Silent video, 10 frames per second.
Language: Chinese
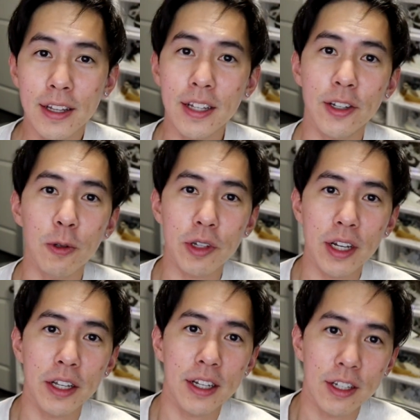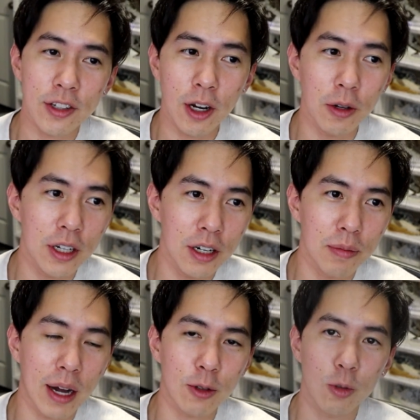那进入第二天的时候呢，
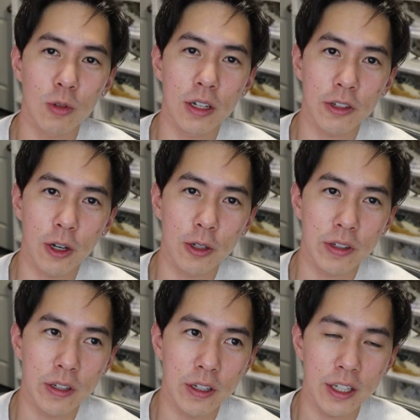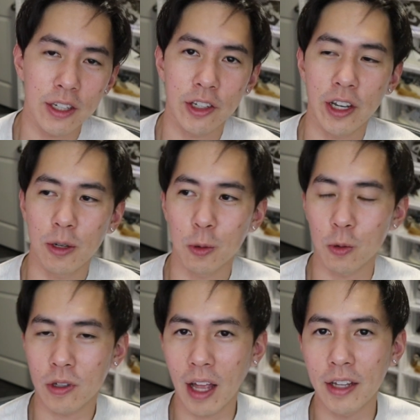盲注那时候是一千
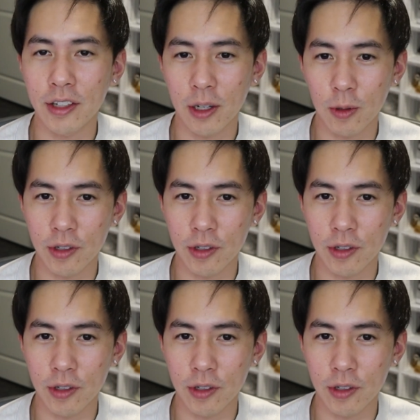五三千，